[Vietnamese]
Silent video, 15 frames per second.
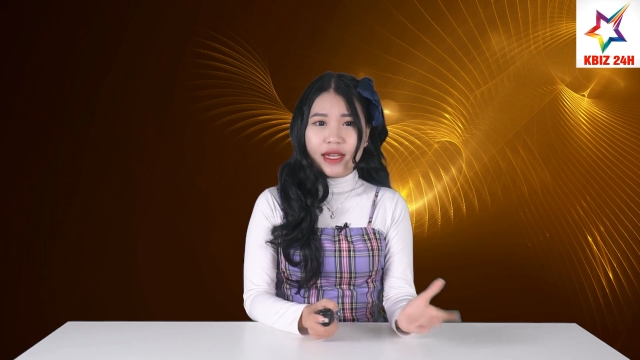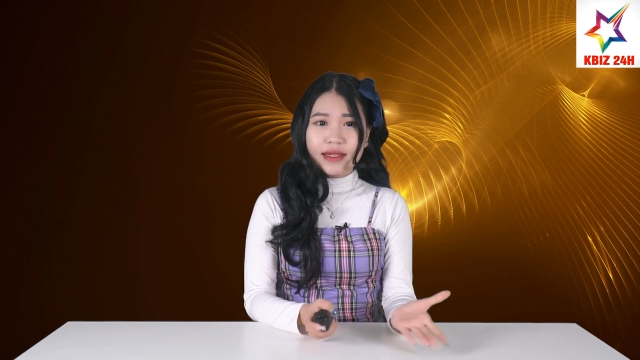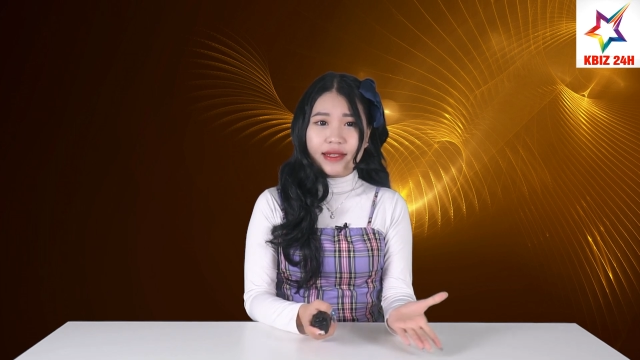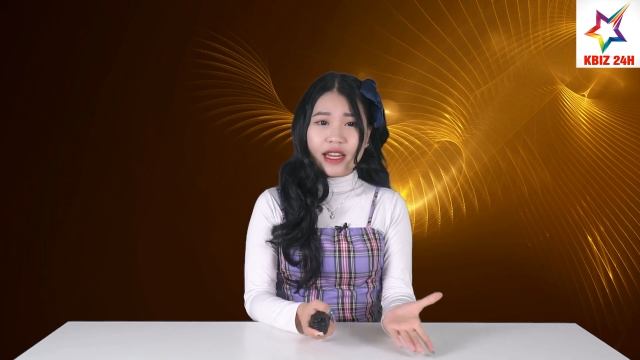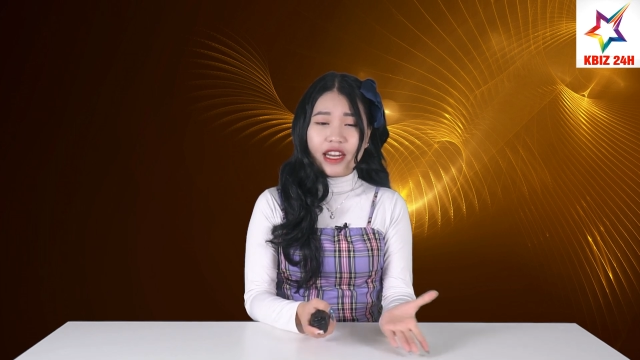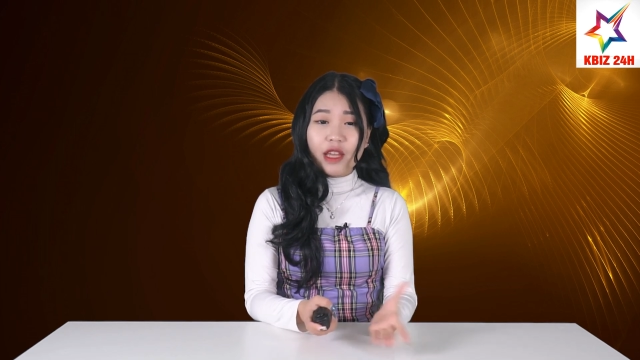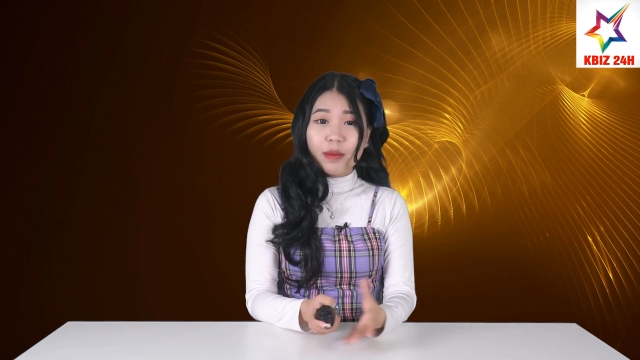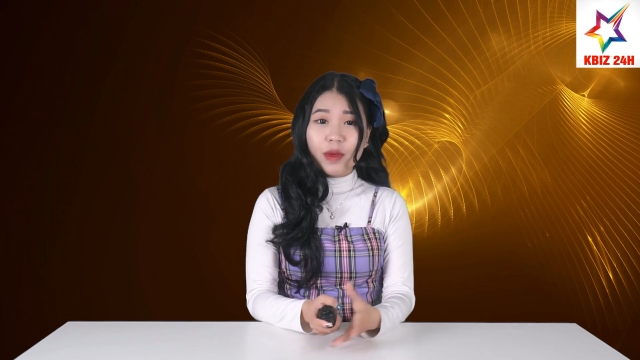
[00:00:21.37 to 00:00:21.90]

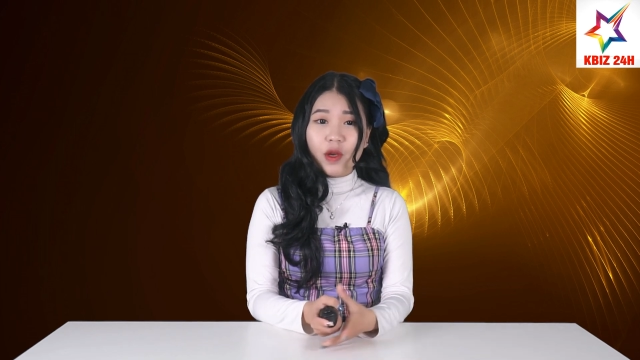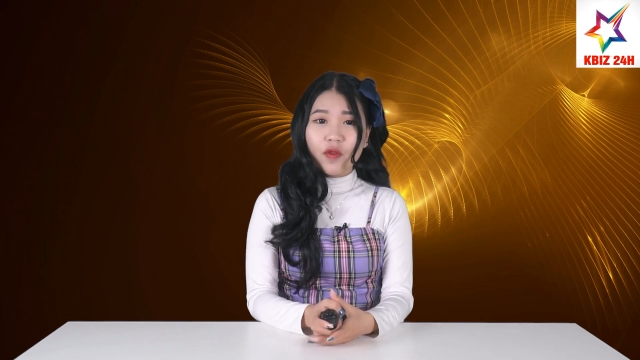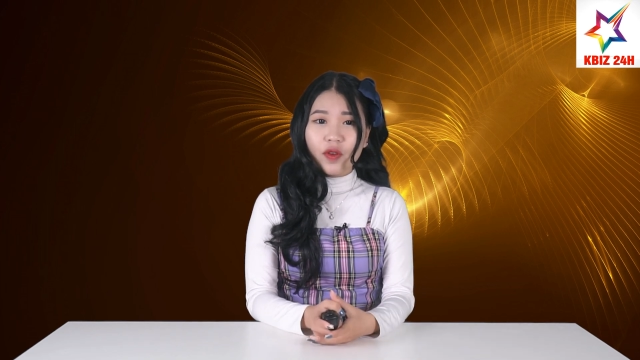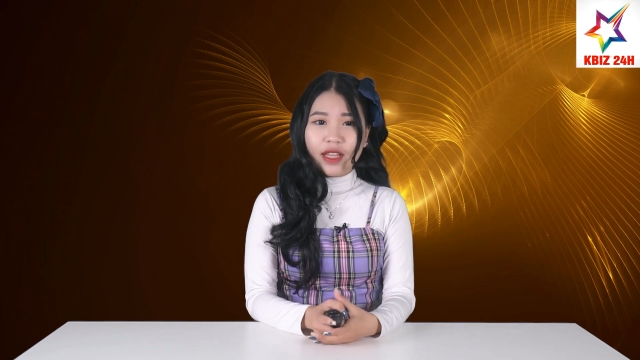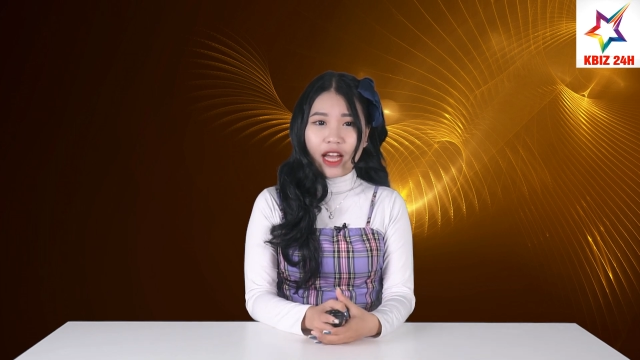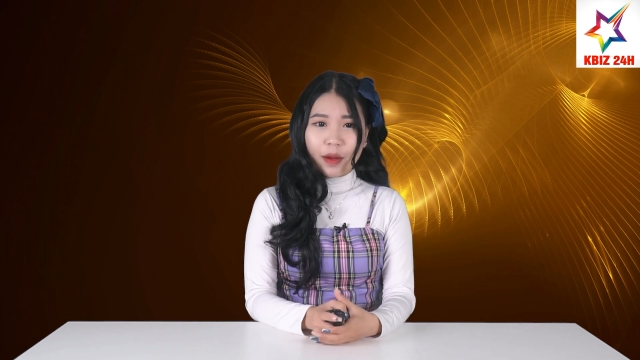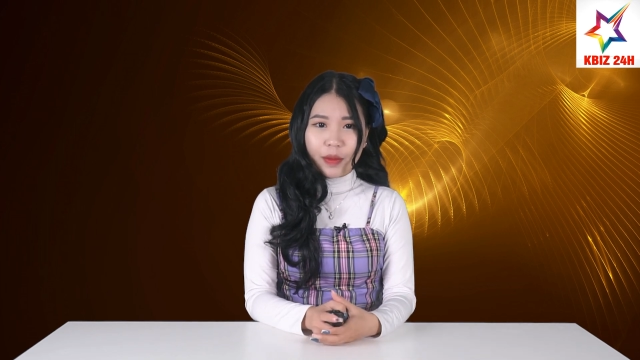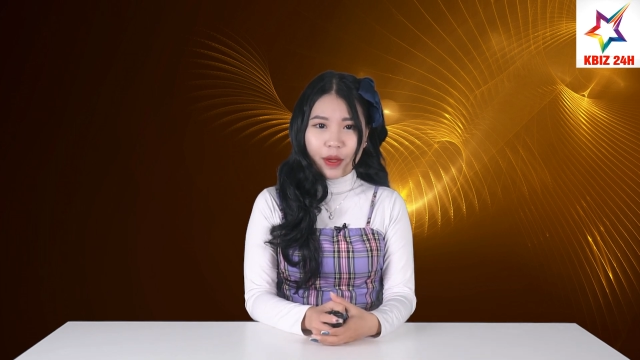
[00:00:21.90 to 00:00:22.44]
sẽ debut vào
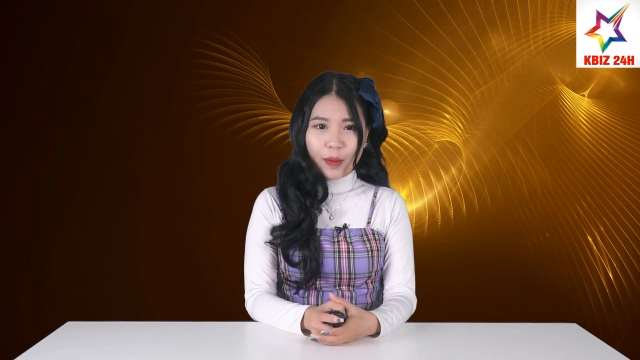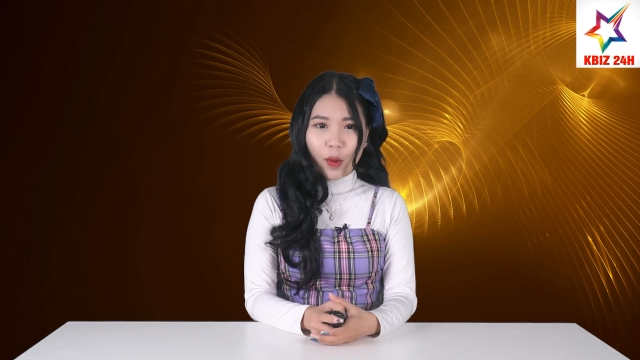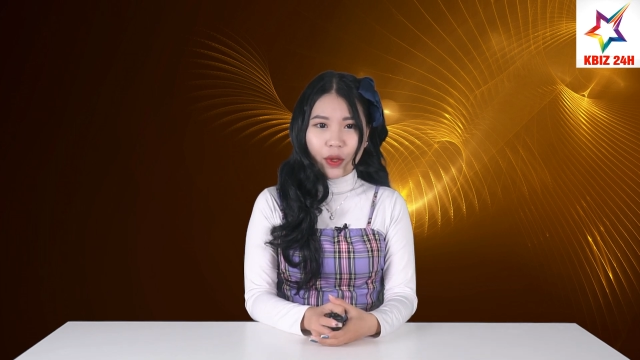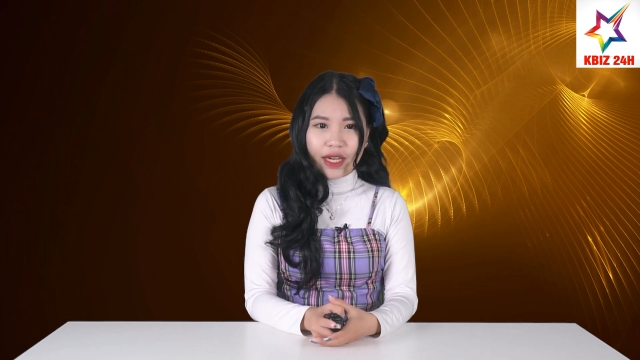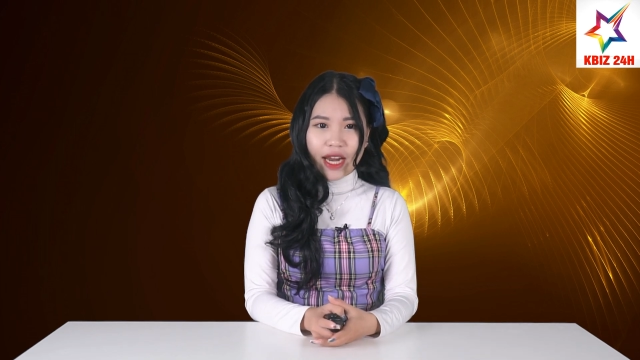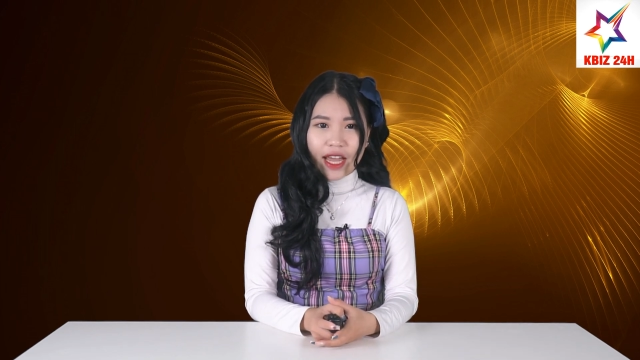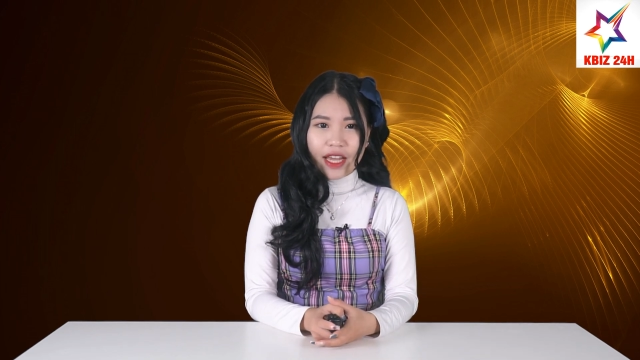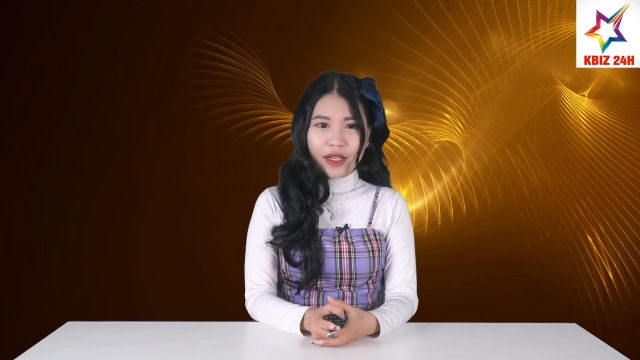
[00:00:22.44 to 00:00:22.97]
tháng mười một
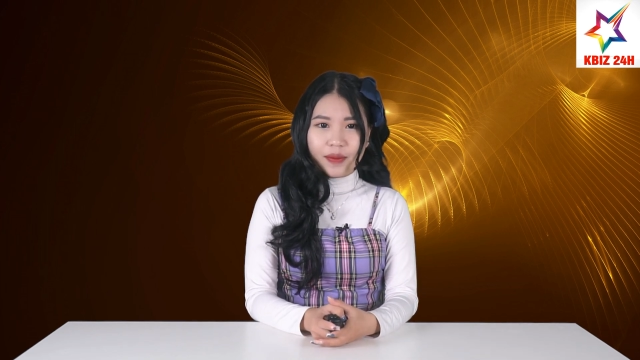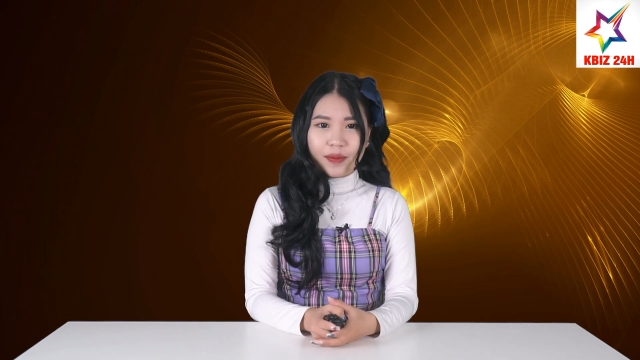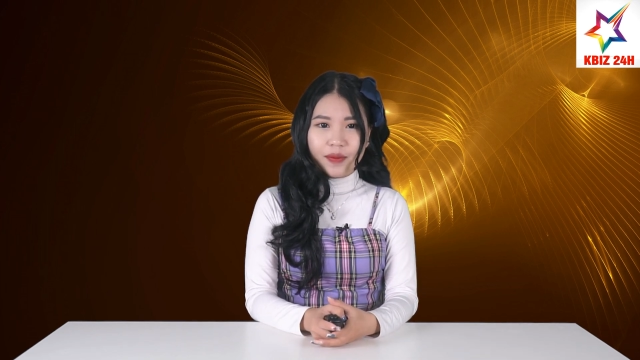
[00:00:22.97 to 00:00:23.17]
này.